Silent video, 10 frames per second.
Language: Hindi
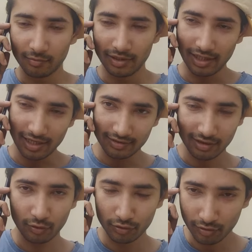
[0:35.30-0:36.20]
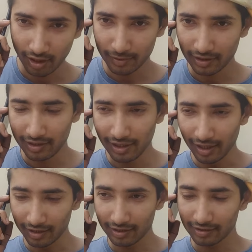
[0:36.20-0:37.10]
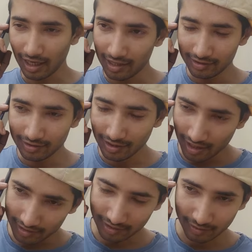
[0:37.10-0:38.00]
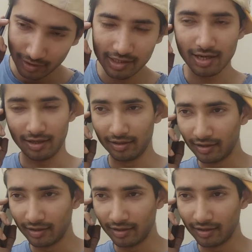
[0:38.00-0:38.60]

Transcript: भैया ऐसा कोई जुगाड़ बताइए कि सारी चीज़ें एक साथ मिल जाए